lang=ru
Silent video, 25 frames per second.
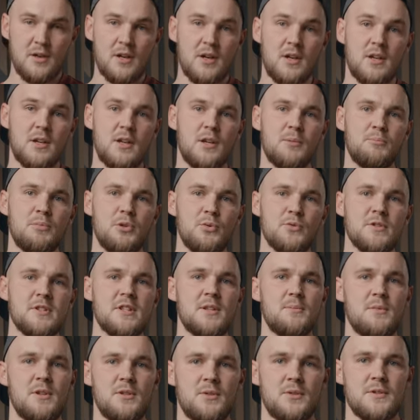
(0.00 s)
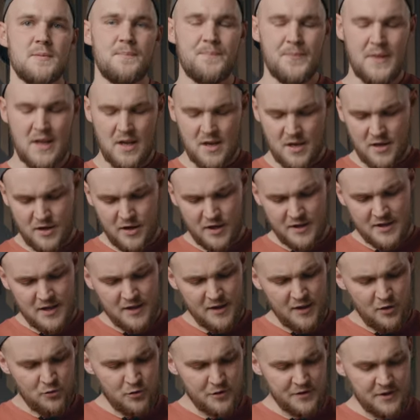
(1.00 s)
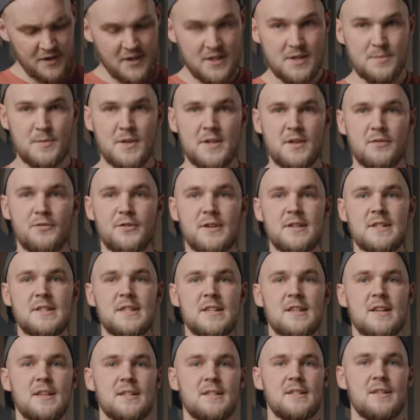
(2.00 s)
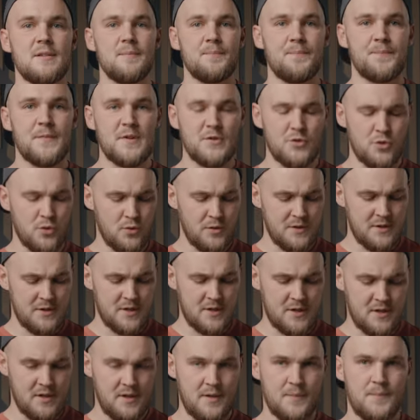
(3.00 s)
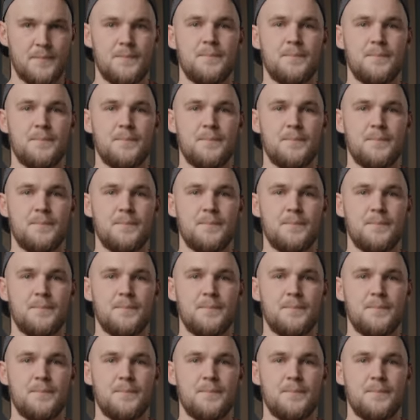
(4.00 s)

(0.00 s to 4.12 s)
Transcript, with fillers: э, плюс и минус. И таких вот размеров рассекатель с другой стороны.